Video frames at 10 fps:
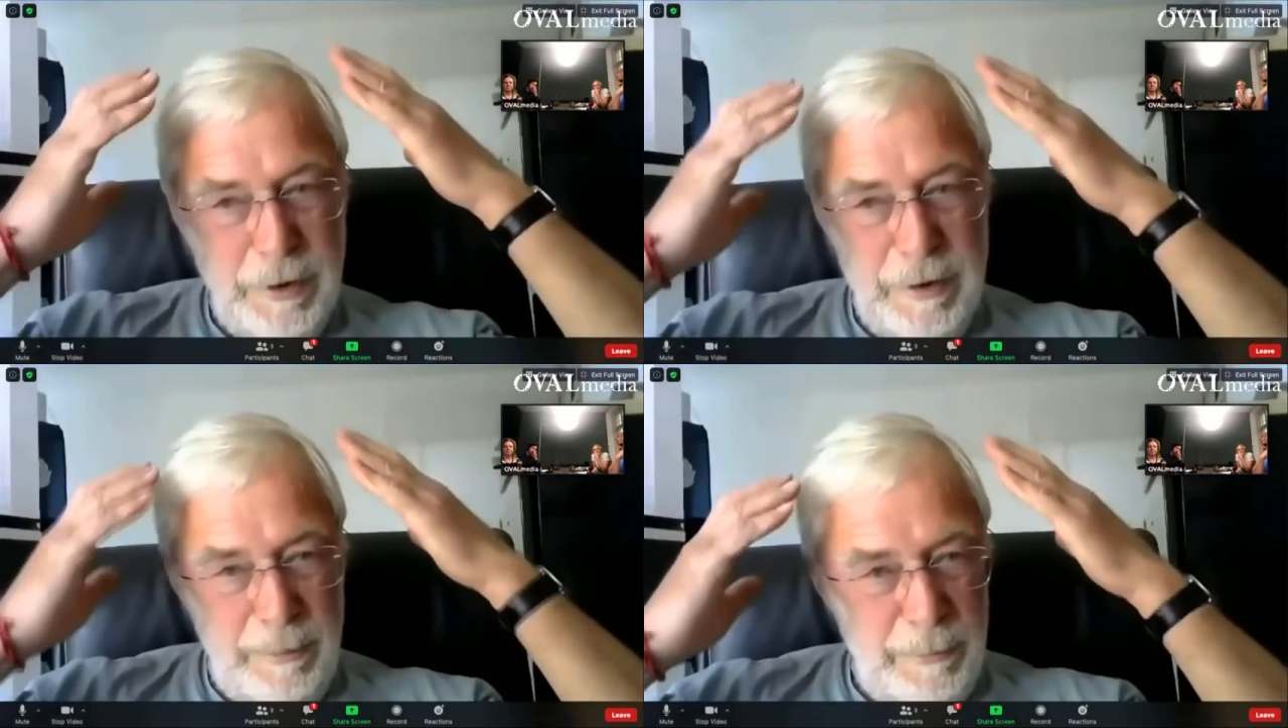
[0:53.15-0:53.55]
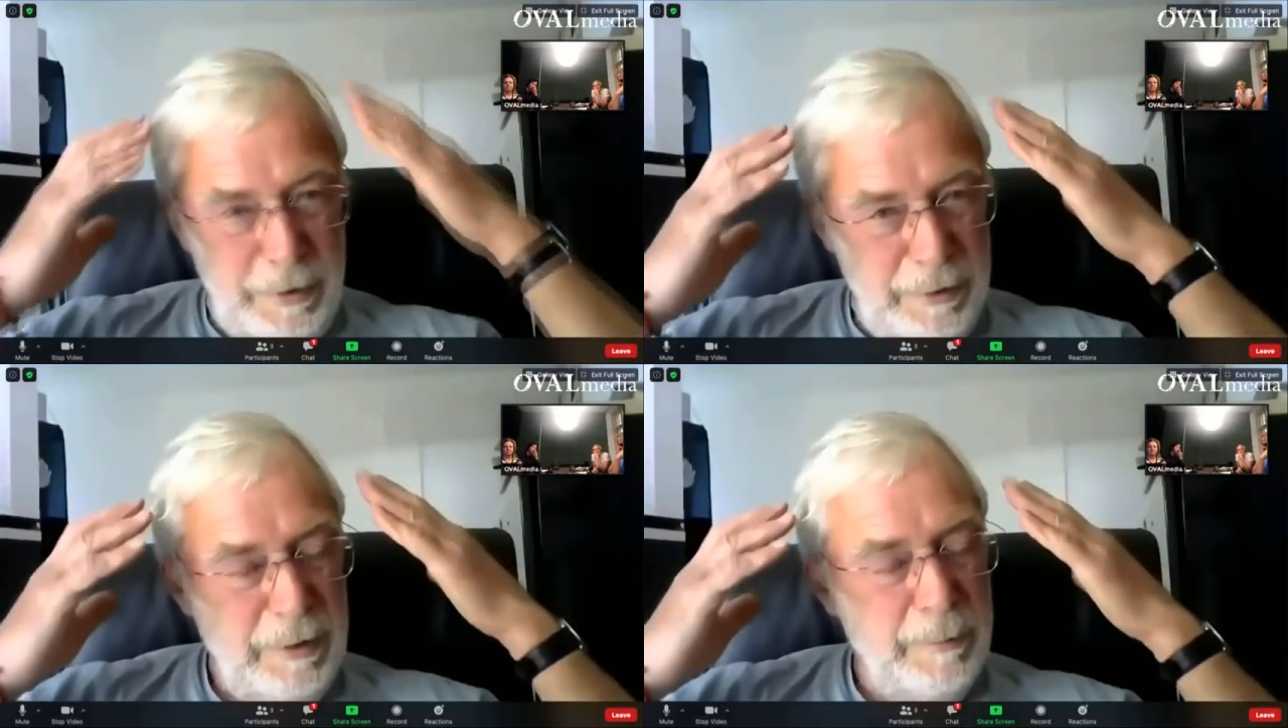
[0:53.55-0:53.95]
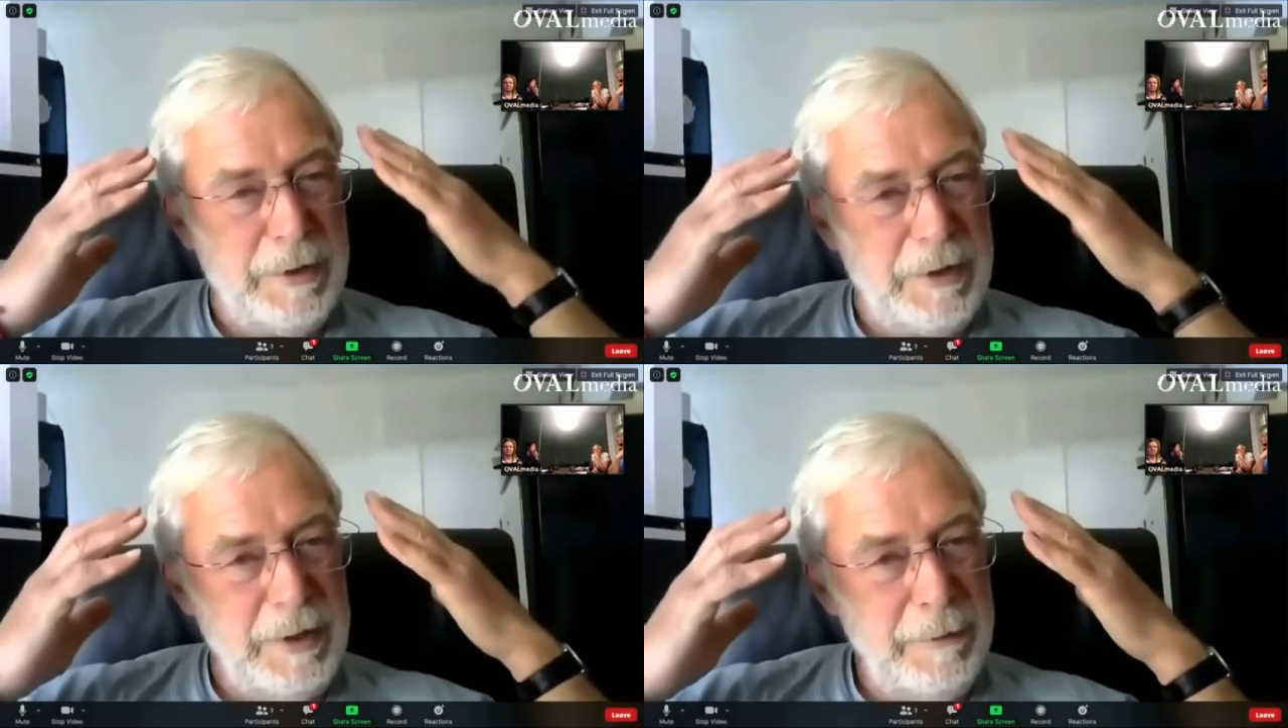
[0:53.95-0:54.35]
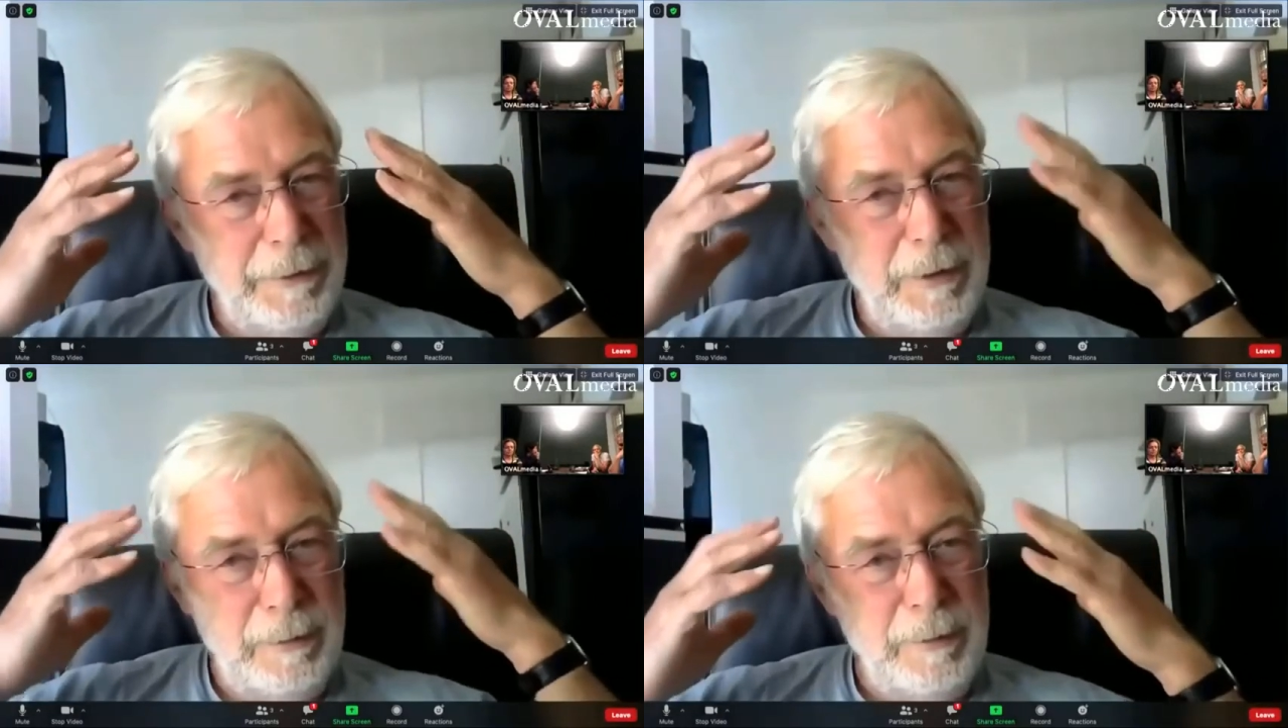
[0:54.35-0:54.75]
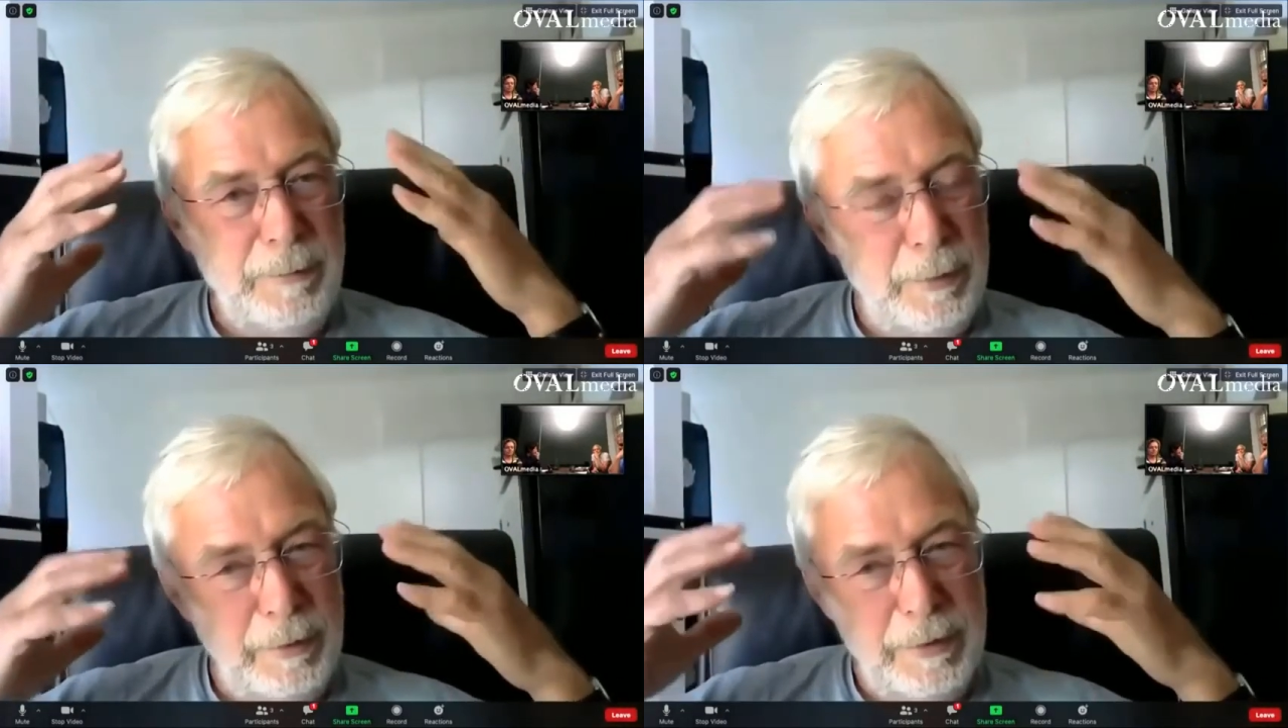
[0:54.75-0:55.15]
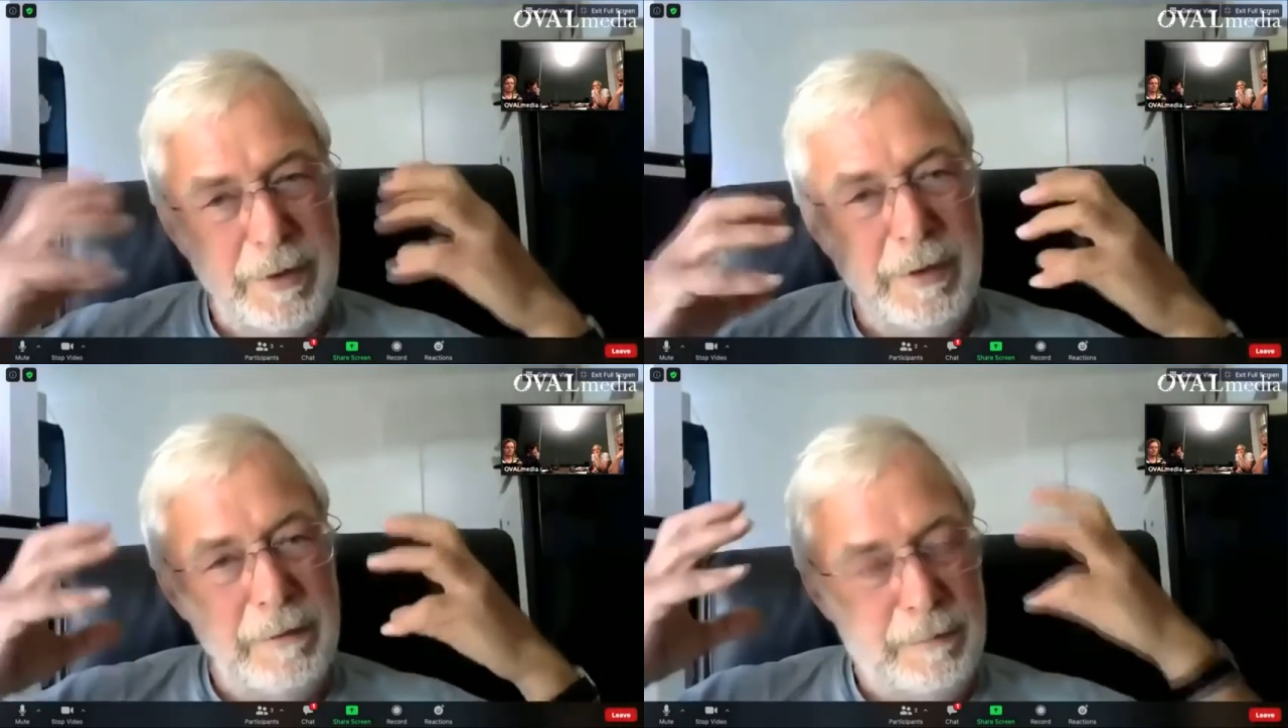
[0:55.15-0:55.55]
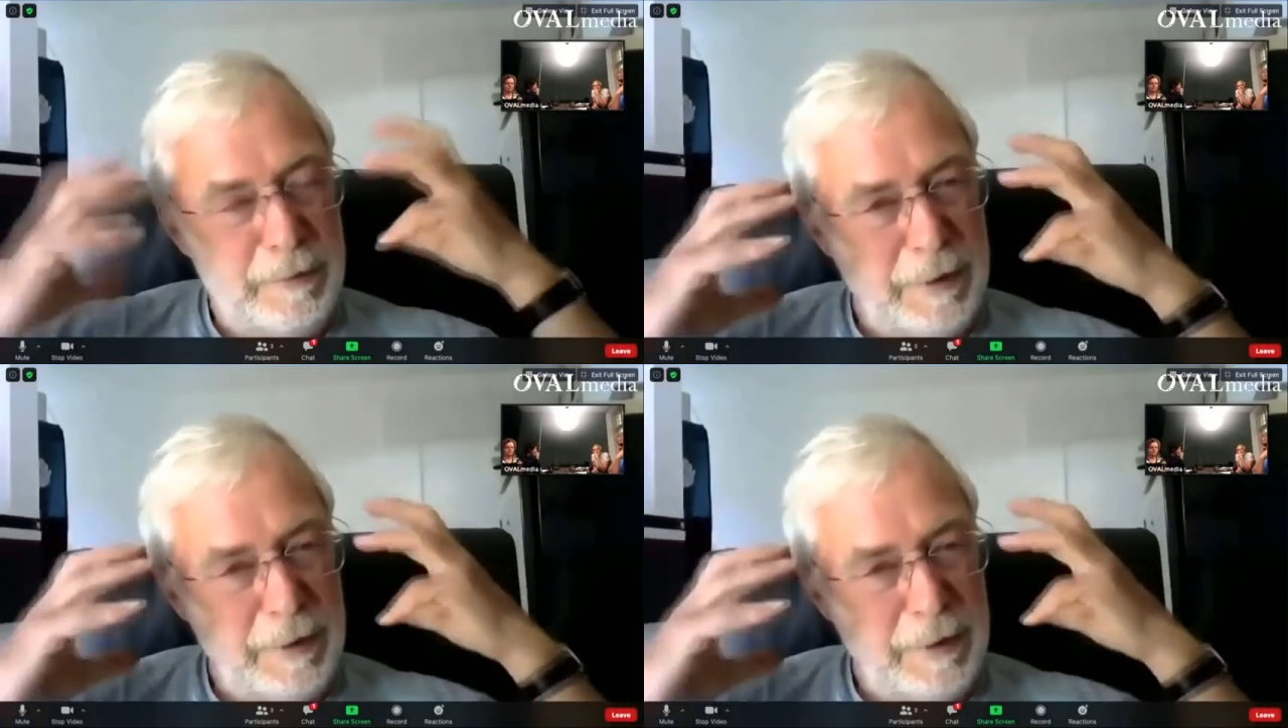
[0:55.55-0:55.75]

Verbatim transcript: dann im Hirn immer tiefer und berührt dann,